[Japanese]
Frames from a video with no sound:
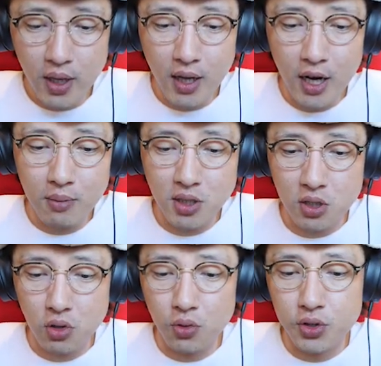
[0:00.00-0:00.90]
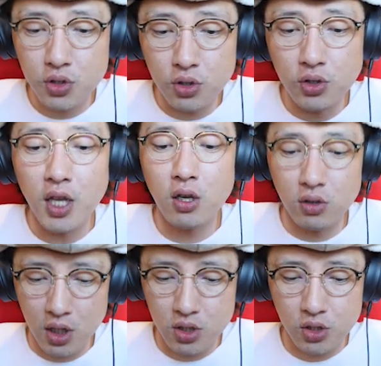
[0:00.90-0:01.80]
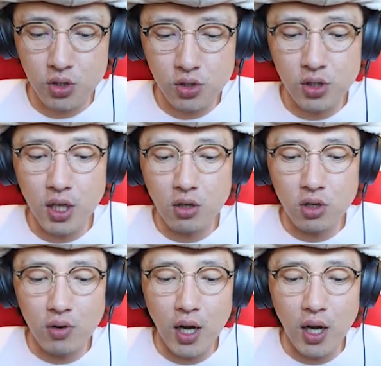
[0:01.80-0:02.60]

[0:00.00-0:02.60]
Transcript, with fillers: 面がありまして、それを進んでいくんです。進んでいくに